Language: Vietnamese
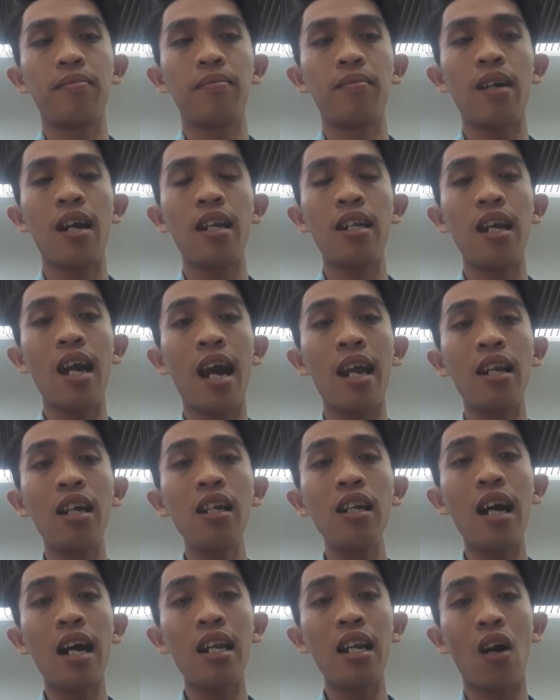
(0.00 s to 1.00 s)
anh, anh đứng
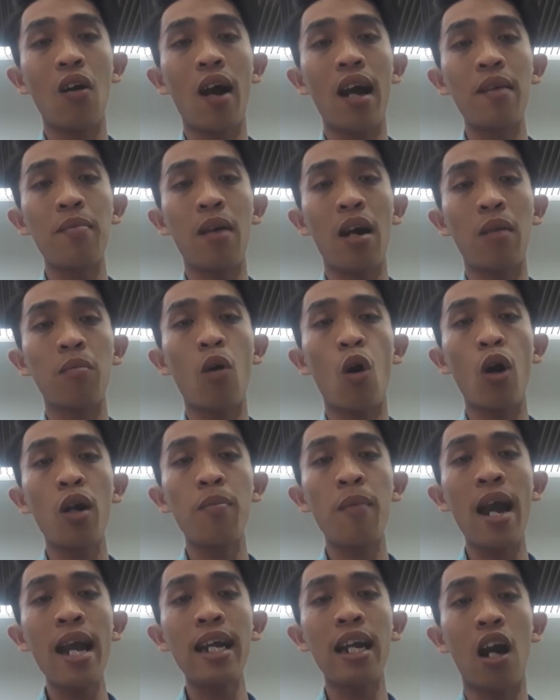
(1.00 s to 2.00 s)
lên đầu anh mà bôi
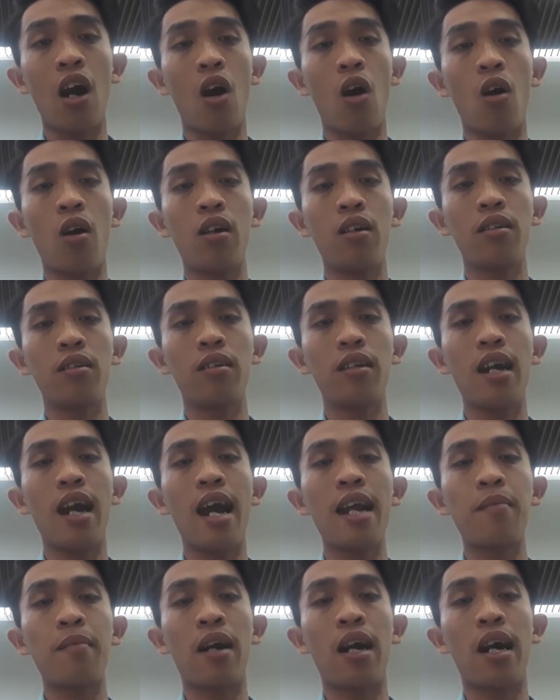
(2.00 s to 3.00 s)
bác họ,
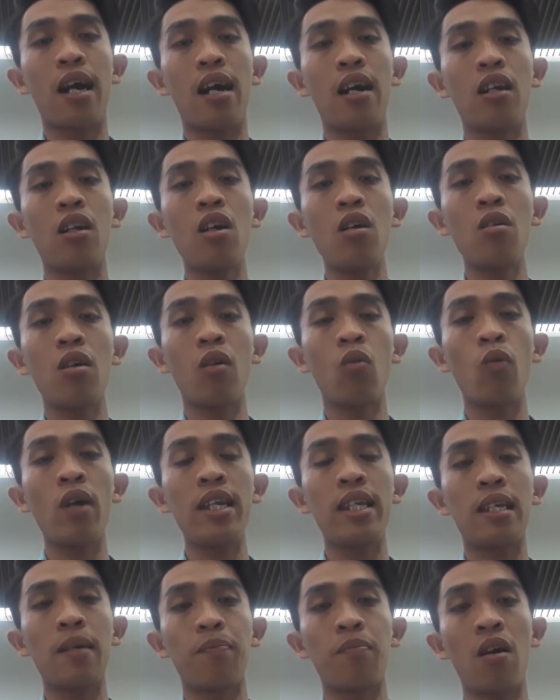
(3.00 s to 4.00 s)
anh mà nó mà quy
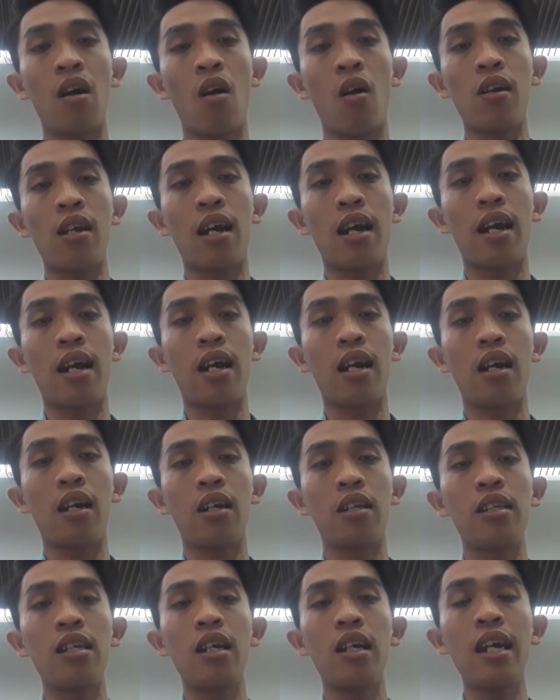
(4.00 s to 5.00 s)
chụp họ là
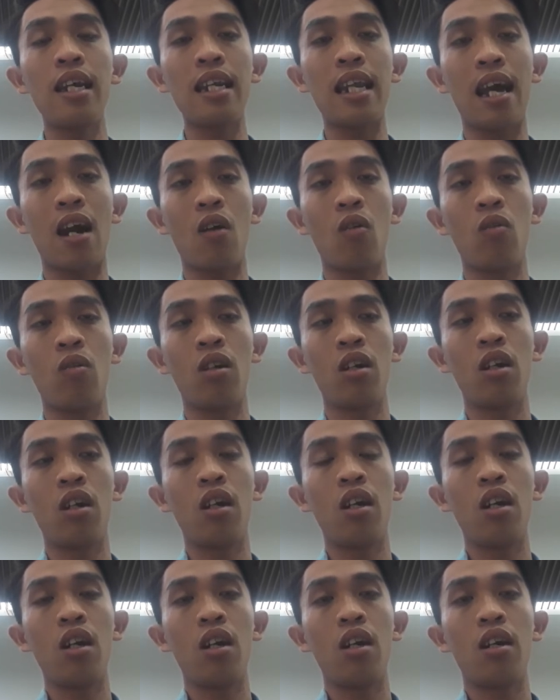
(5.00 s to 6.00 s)
như thế nào,
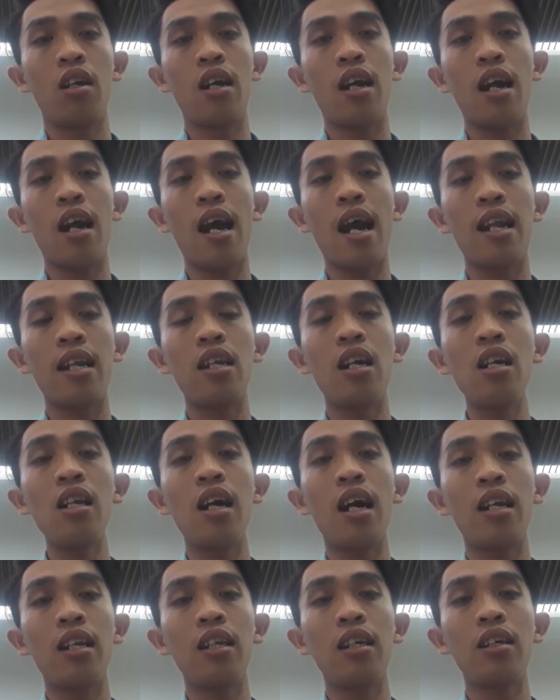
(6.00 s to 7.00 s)
anh đứng
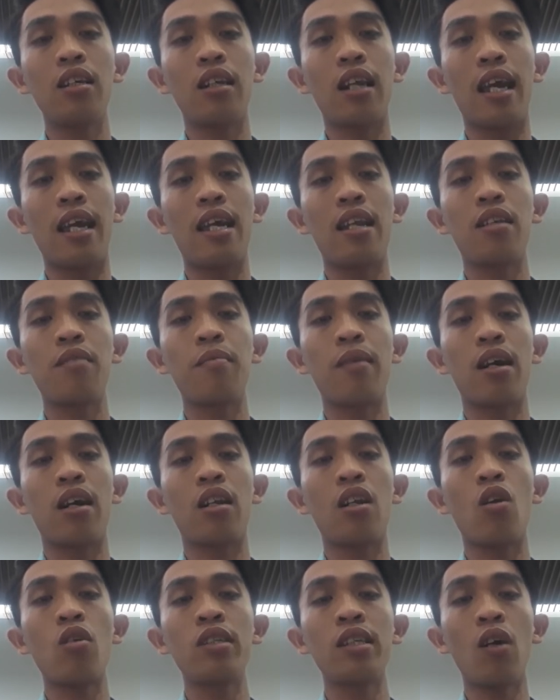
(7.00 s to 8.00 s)
lên á, thì anh mà
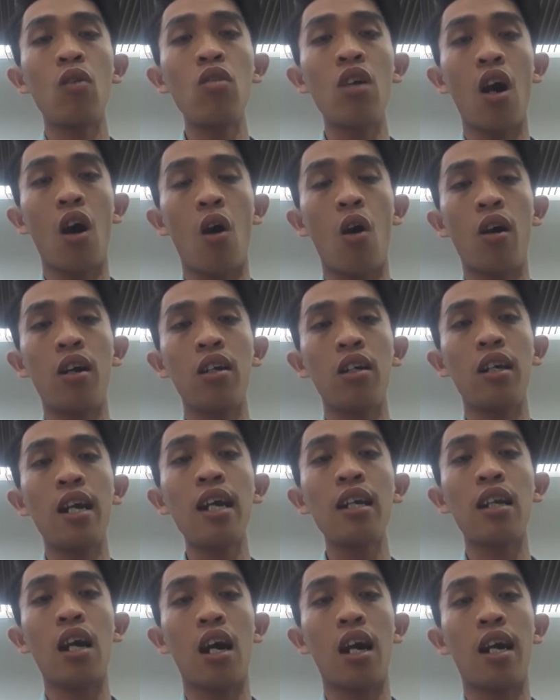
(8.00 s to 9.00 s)
nói xấu họ
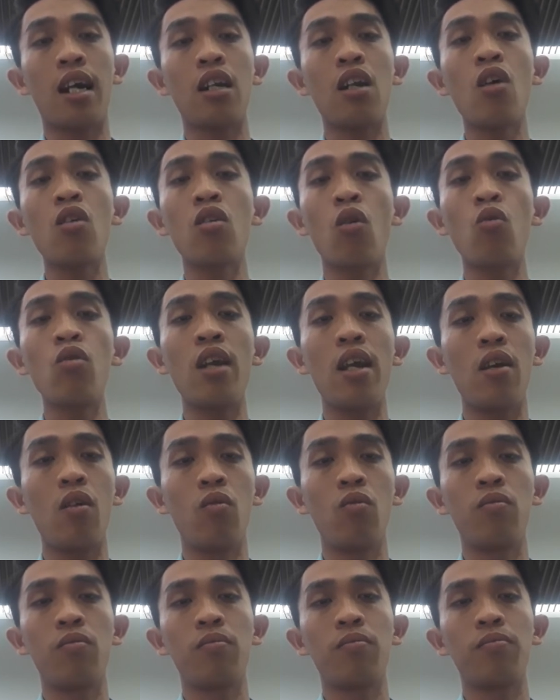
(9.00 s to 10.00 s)
rất là nó đủ
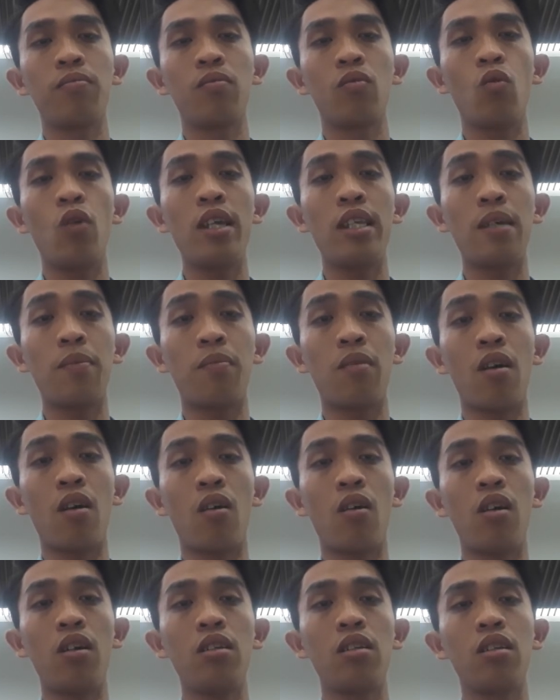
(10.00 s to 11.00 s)
điều, quy chụp
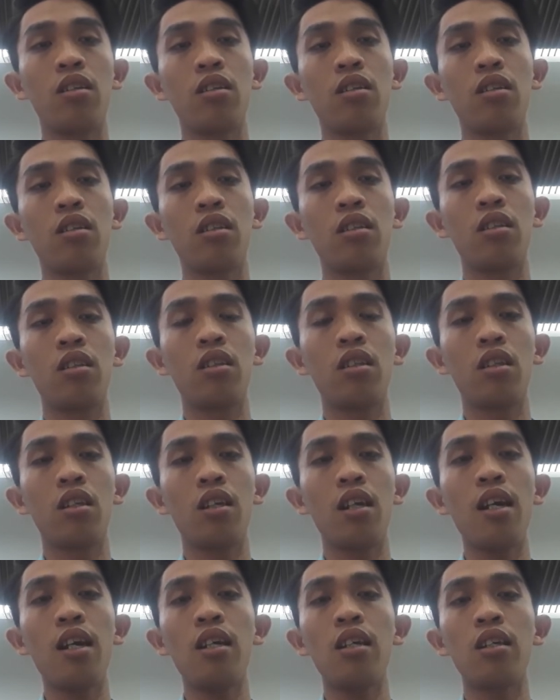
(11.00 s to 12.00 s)
họ
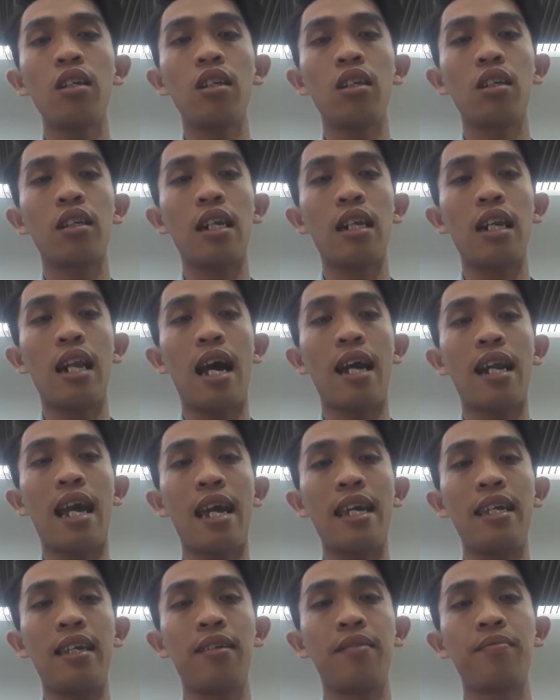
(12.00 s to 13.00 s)
đó, là
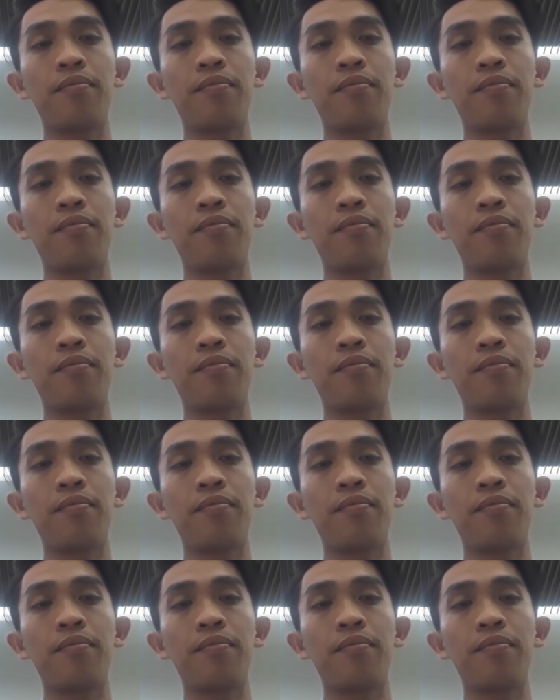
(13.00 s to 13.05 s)
đầy